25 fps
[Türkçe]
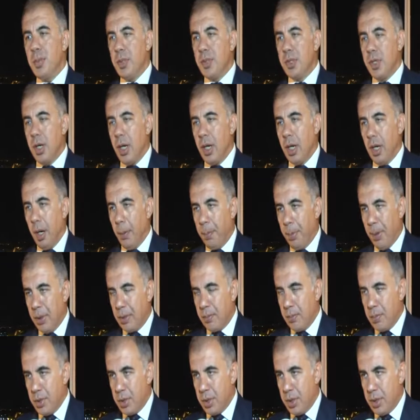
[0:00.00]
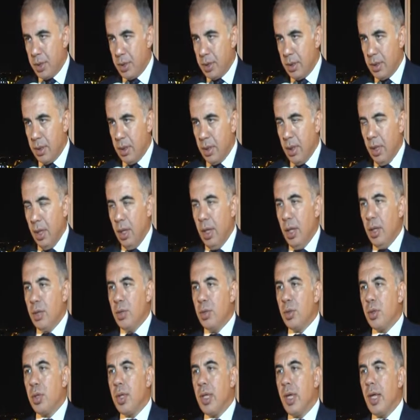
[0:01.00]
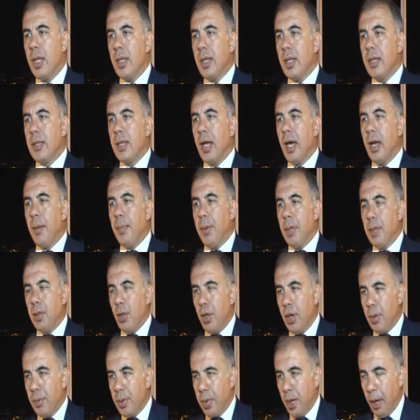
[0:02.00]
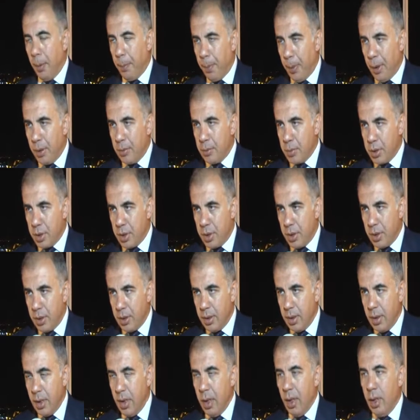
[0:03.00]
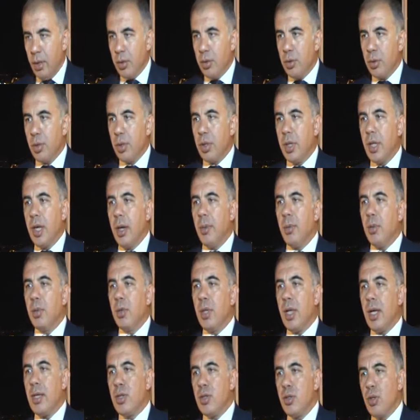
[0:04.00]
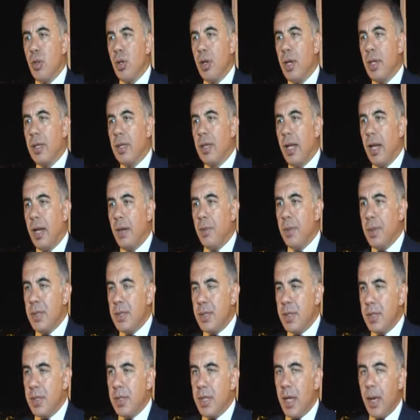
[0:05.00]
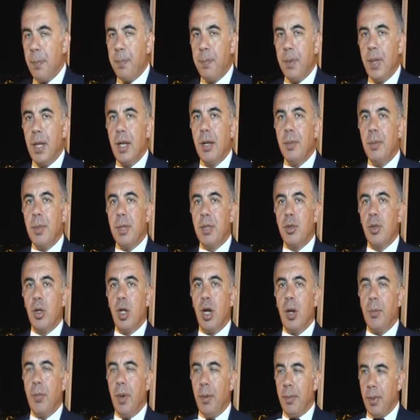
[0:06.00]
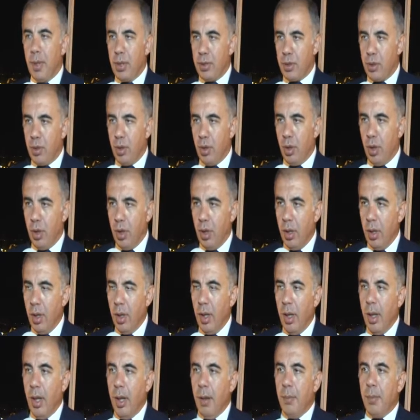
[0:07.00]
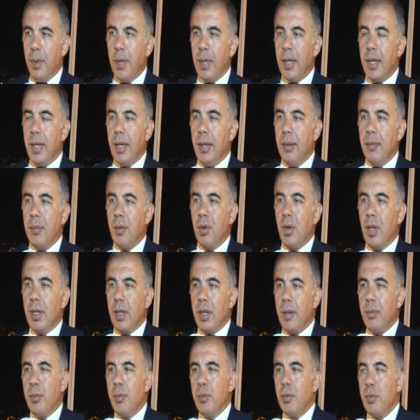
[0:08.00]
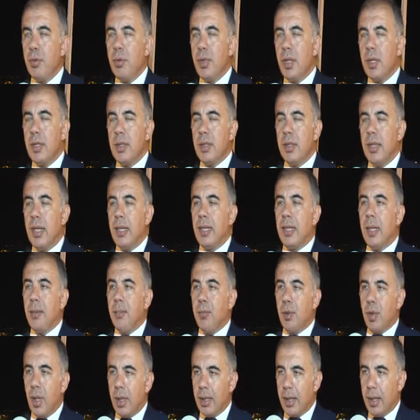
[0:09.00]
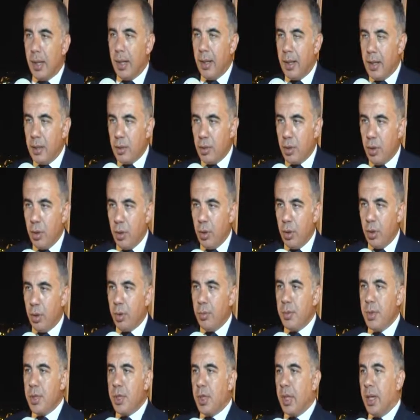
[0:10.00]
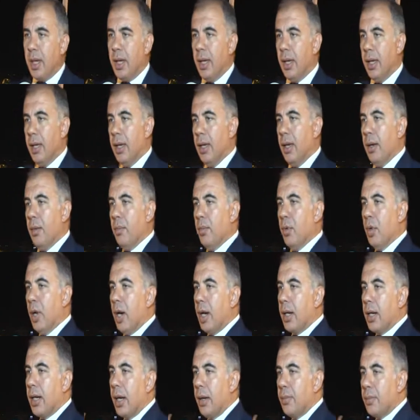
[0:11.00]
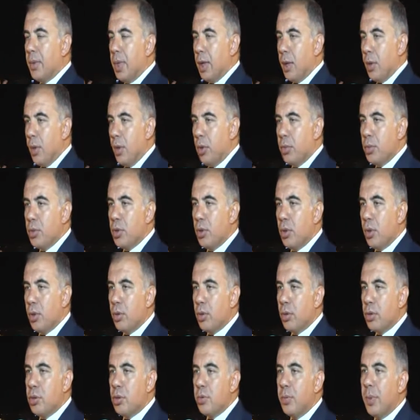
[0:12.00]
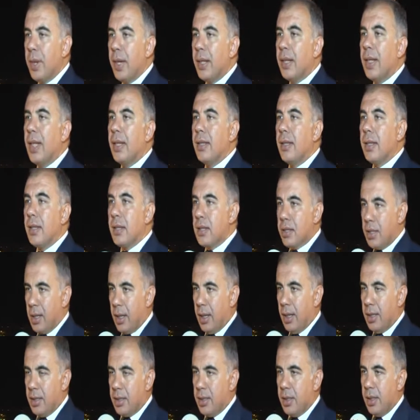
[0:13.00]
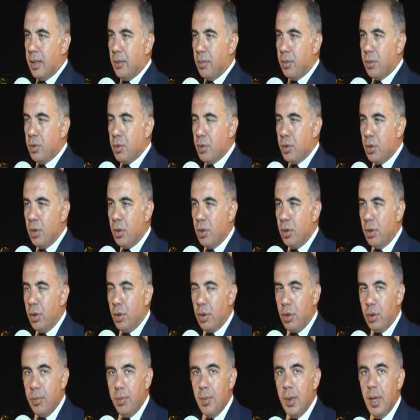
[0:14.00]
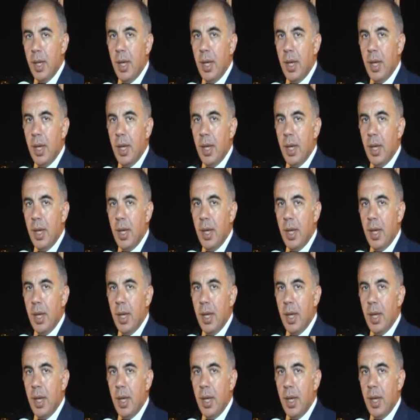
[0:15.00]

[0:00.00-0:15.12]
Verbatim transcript: bir çağı kapatmıştır. Türkiye'de darbe dönemi kapanmıştır. Türkiye bundan sonra darbesiz yepyeni bir döneme başlıyor. Peki burada bununla neden bu kadar net söylüyorum? İşte bu arkamda görmüş olduğunuz meydanların sayesinde bunu söylüyorum.